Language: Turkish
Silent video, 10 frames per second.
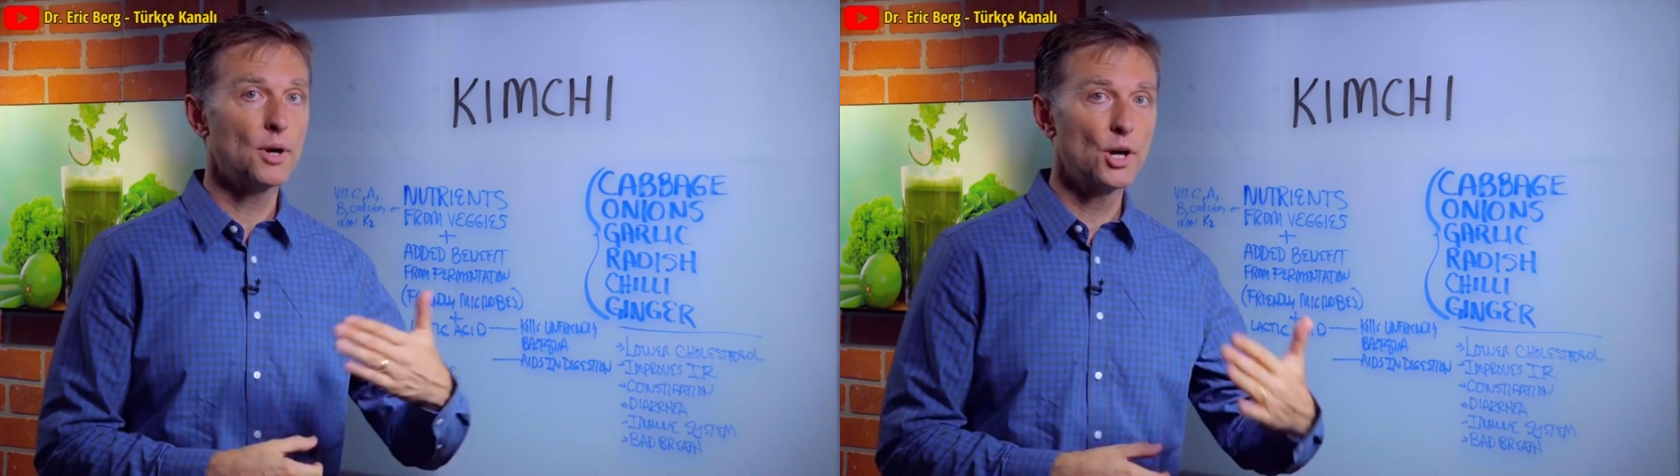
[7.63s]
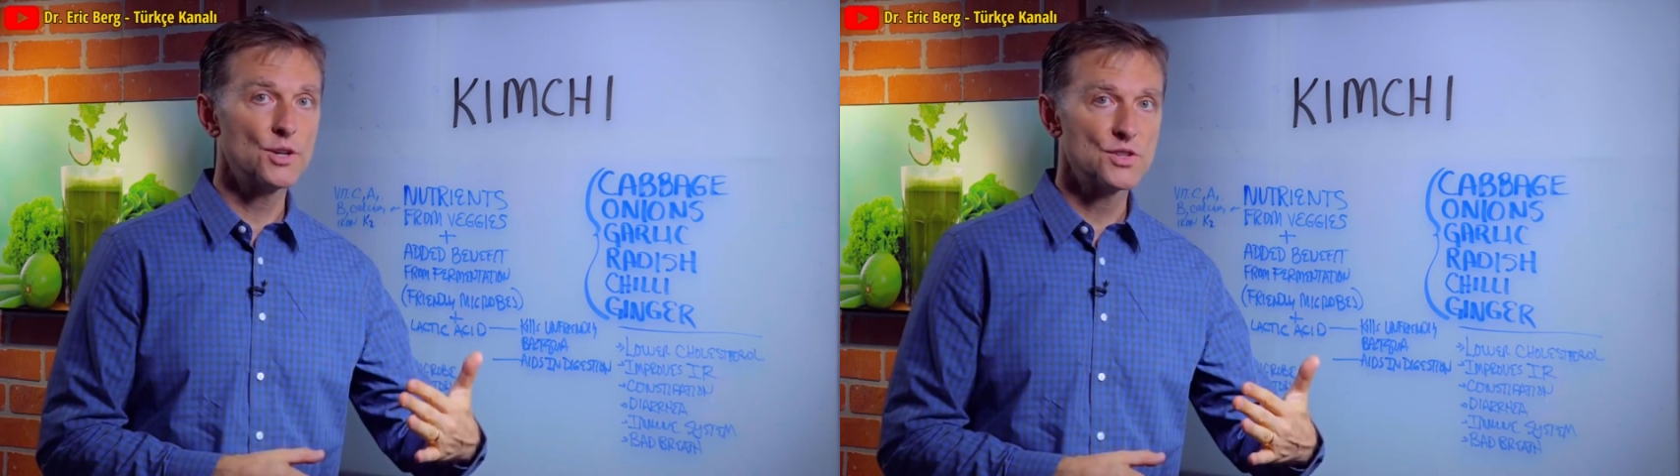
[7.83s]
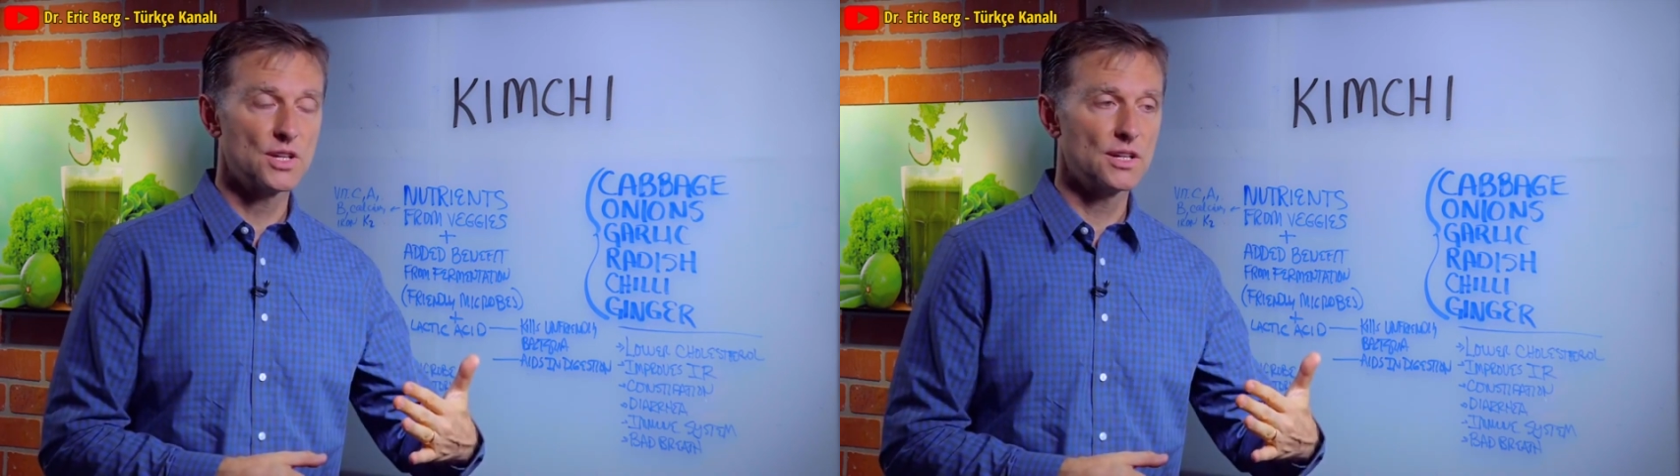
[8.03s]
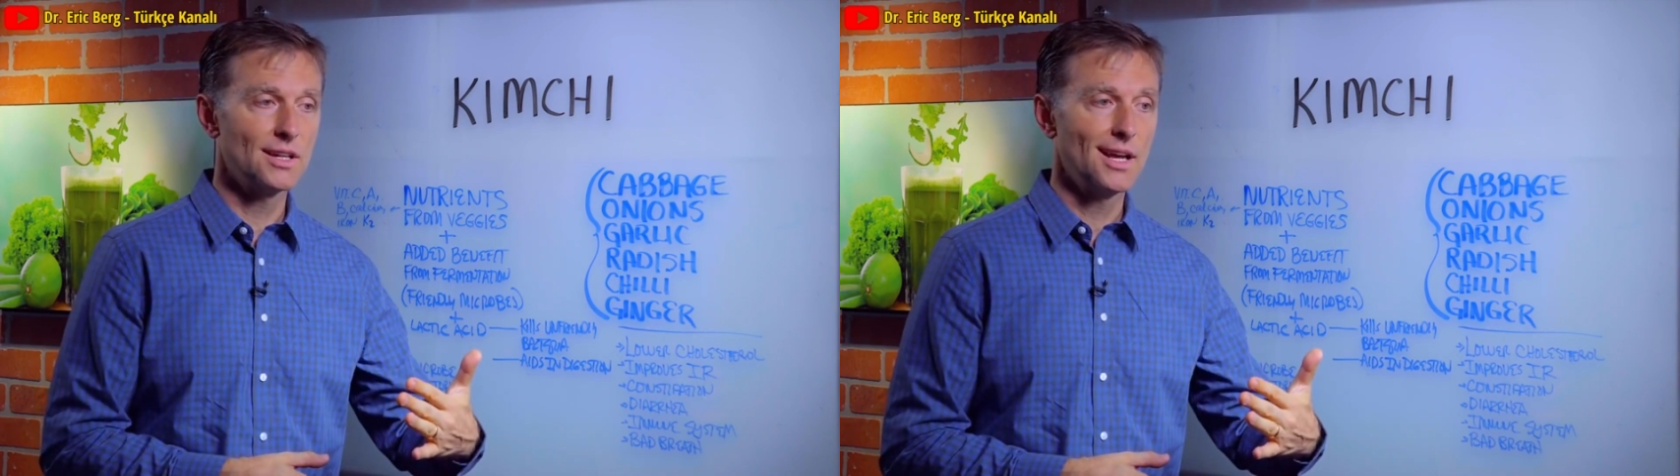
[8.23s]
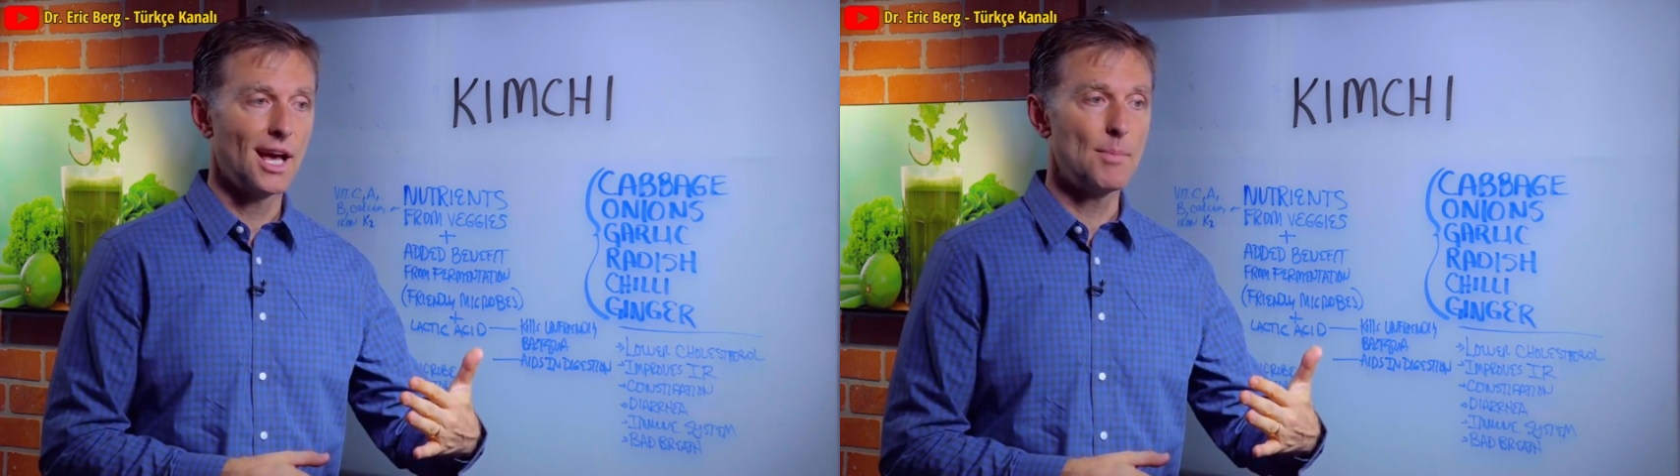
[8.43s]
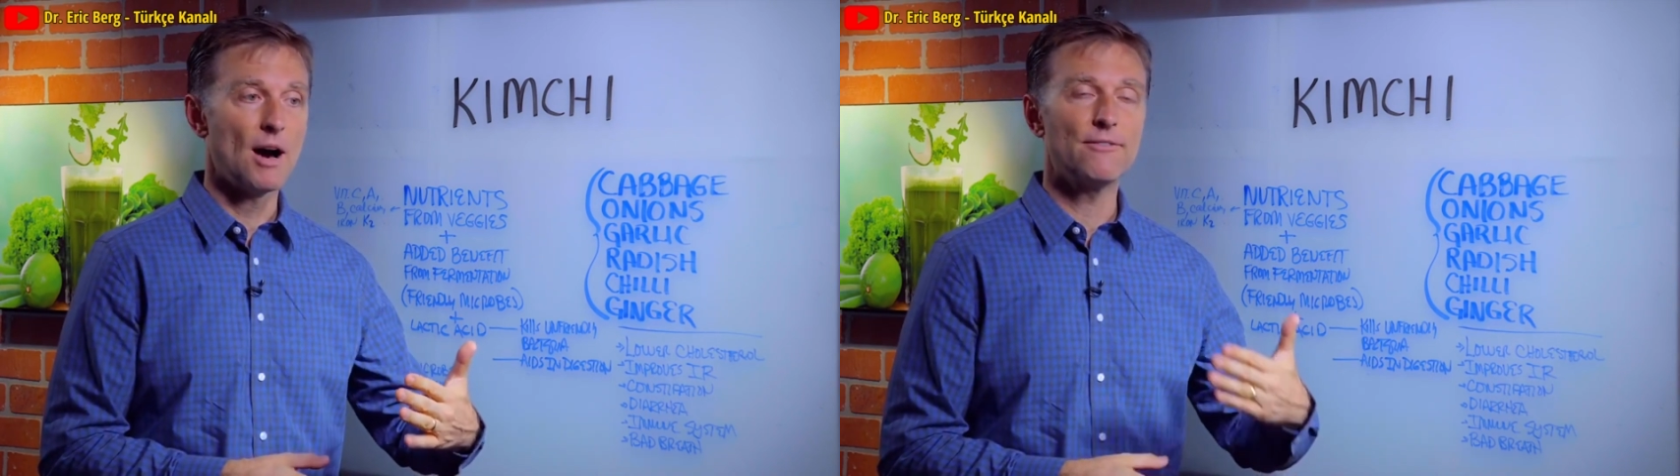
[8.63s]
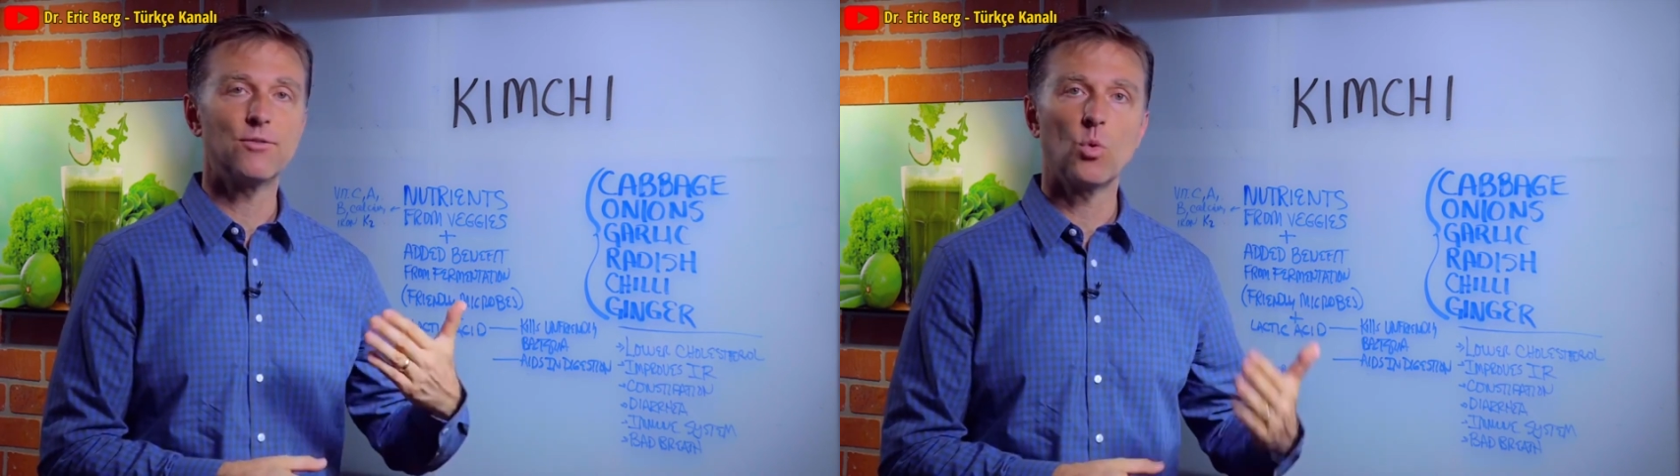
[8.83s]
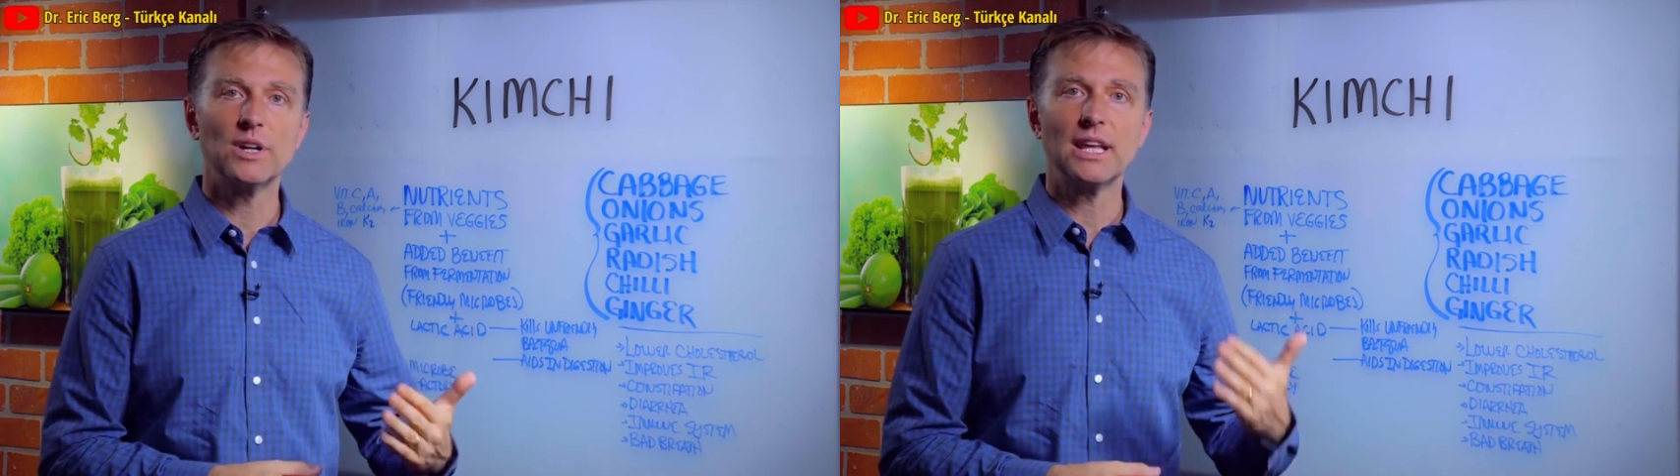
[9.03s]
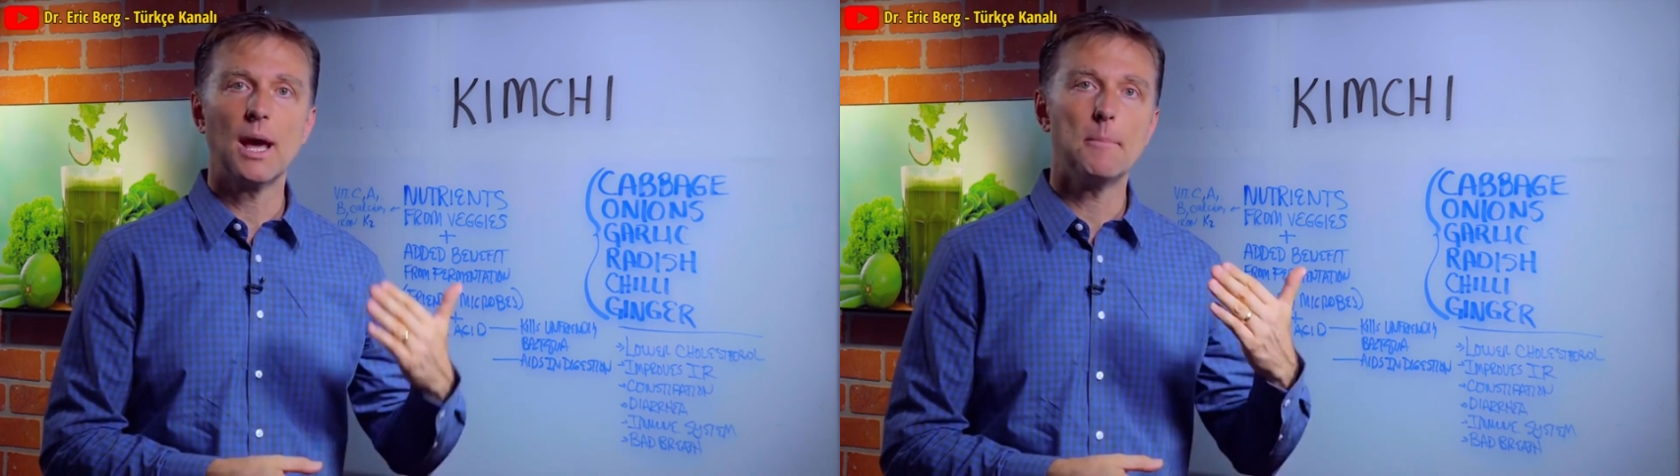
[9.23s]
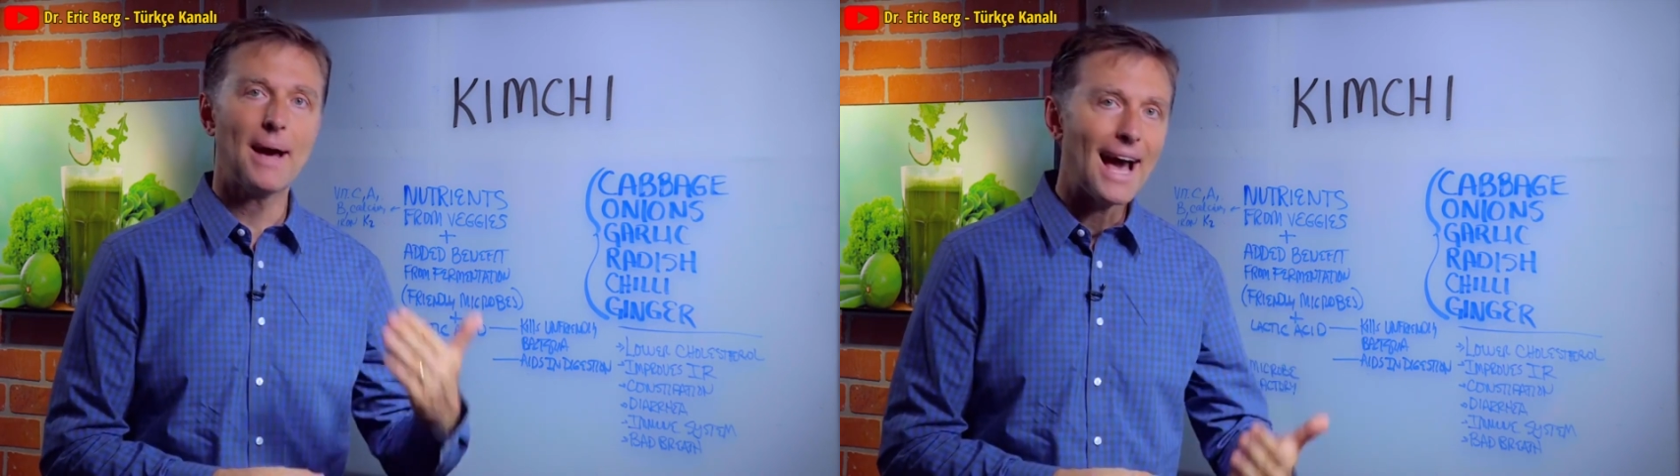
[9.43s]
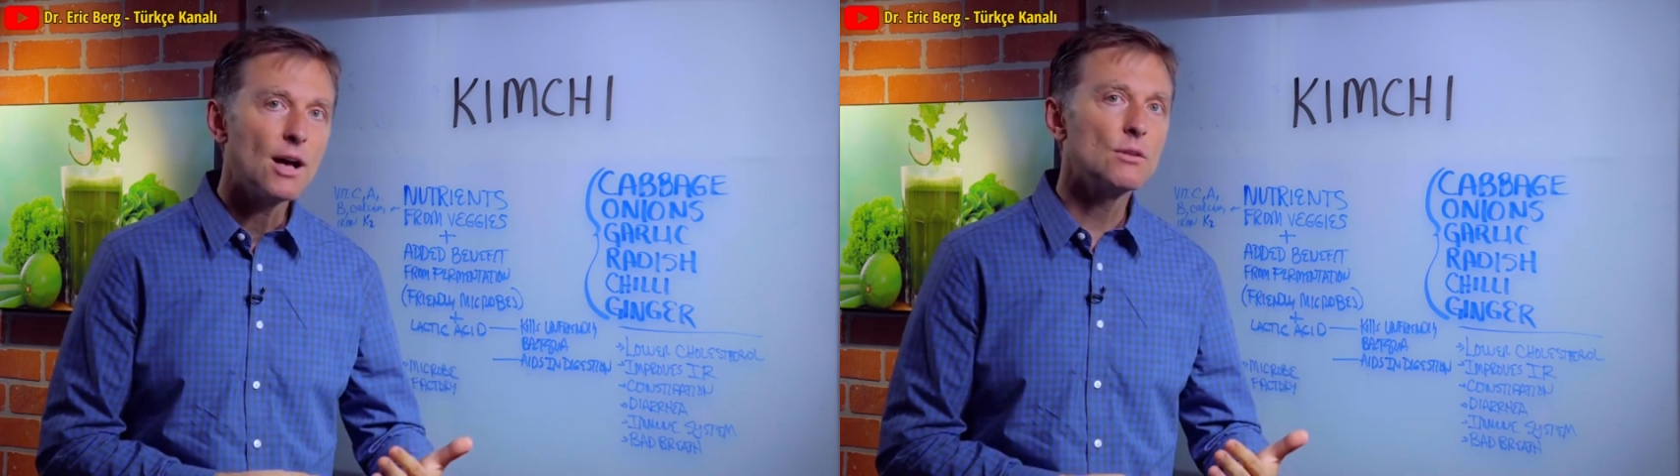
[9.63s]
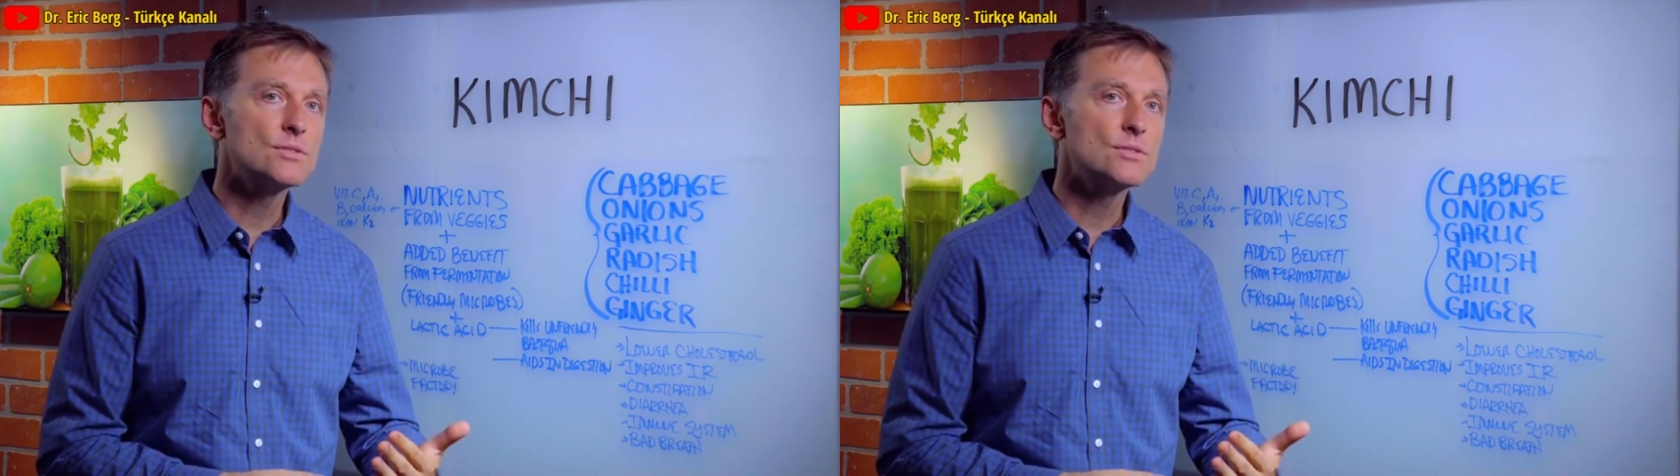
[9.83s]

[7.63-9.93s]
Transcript: Koreliler yılda kişi başı yaklaşık